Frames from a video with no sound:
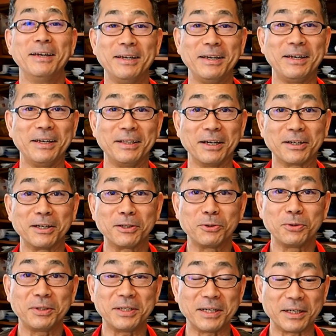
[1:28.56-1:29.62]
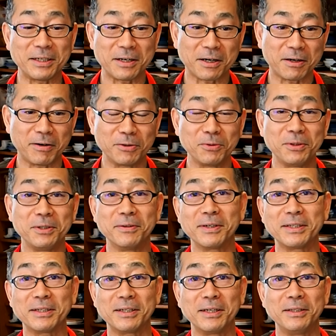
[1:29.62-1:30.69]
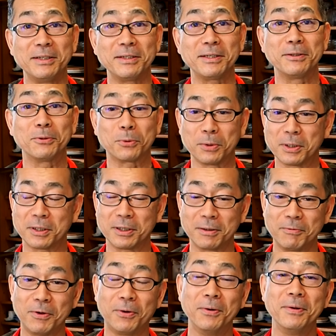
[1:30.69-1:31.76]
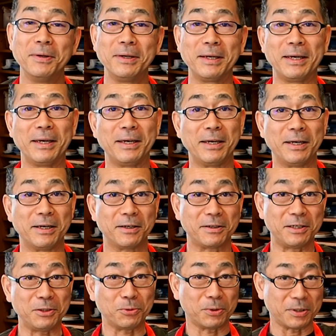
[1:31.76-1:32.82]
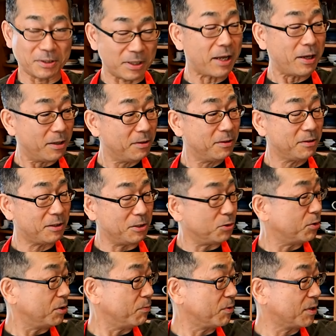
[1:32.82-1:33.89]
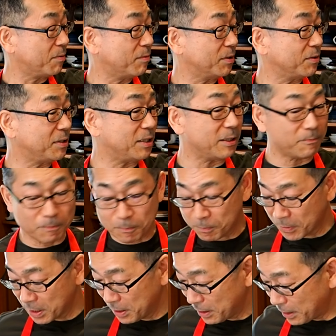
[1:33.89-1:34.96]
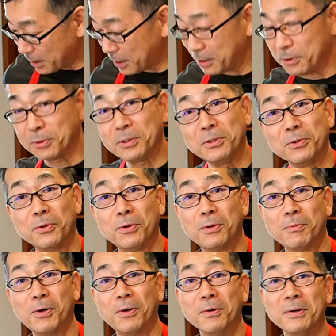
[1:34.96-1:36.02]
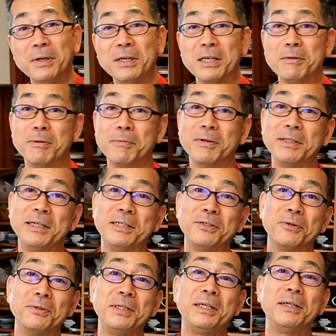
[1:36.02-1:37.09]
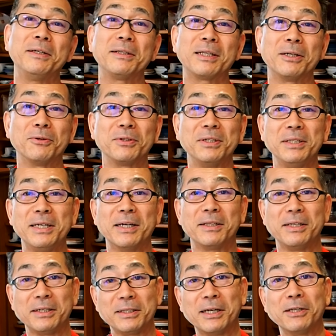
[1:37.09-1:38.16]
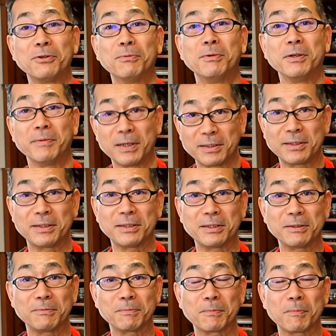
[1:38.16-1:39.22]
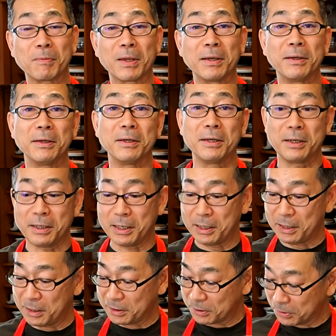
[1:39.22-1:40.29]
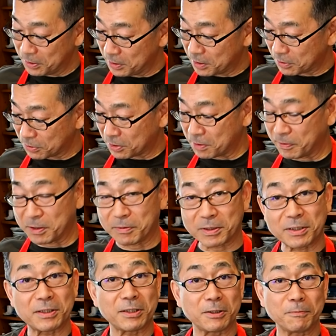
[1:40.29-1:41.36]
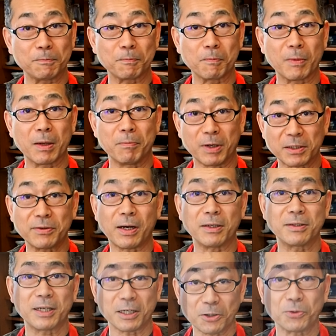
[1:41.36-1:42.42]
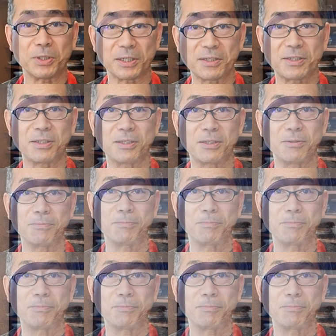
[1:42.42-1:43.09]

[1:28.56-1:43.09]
えだからといって何が変わるっていうわけじゃないんですけどこれからも、え筋トレですね筋トレも頑張るし、え料理の方も今まで以上に楽しんでやっていきたいと思います、えそれでは作ってまいりますまずは材料です